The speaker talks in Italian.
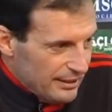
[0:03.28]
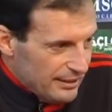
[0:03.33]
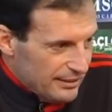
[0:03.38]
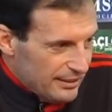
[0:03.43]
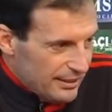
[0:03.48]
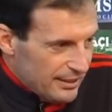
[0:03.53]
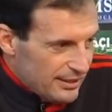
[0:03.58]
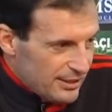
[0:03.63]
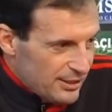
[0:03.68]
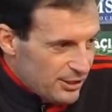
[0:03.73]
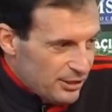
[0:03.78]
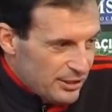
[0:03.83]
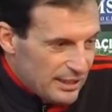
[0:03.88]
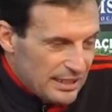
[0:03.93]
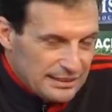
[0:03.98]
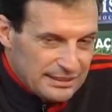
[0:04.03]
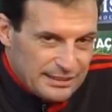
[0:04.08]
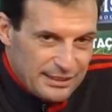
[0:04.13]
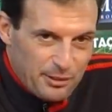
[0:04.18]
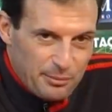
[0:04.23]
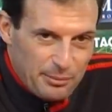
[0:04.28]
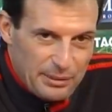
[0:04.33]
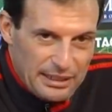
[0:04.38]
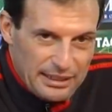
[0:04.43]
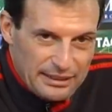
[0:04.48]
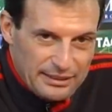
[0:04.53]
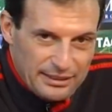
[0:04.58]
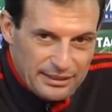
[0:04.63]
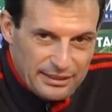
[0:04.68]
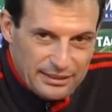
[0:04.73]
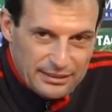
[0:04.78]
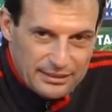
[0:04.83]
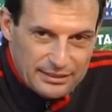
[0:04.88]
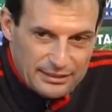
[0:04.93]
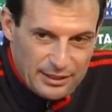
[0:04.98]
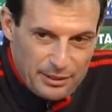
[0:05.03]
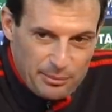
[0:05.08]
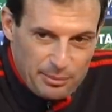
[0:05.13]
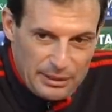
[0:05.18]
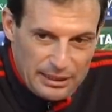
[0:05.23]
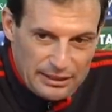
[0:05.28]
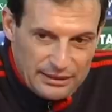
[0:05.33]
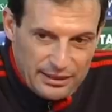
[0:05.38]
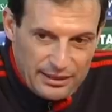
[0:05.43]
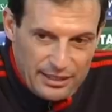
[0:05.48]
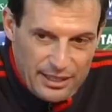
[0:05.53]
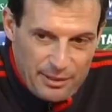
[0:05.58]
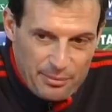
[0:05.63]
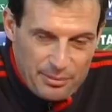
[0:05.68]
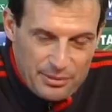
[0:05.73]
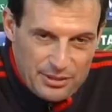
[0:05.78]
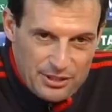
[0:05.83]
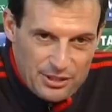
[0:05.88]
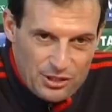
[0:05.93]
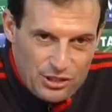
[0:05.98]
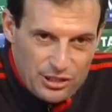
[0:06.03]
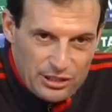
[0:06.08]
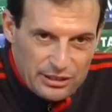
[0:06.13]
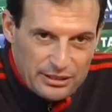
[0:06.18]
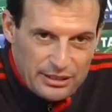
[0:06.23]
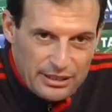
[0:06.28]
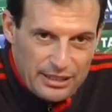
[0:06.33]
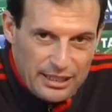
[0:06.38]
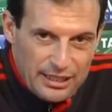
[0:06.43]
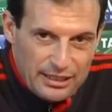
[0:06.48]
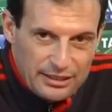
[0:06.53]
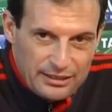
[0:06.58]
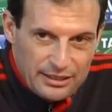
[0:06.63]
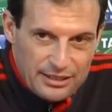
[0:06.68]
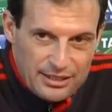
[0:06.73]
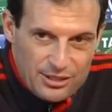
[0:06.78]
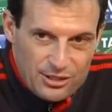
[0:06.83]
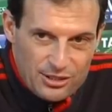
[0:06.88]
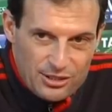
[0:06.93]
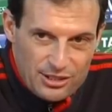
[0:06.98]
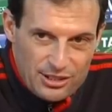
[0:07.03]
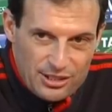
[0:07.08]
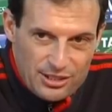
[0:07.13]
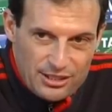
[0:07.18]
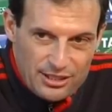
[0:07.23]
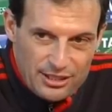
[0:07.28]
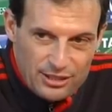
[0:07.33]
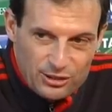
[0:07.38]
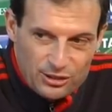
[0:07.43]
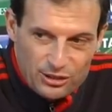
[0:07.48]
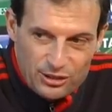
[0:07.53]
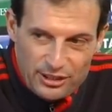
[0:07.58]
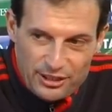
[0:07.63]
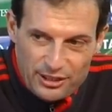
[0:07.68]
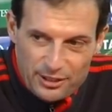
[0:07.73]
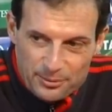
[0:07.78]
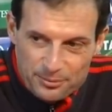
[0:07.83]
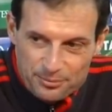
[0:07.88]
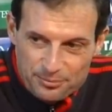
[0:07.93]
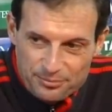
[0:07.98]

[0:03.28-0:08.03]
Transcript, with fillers: Terzino destra Abate, Zapata, Iepes centrali, terzino sinistra Antonini.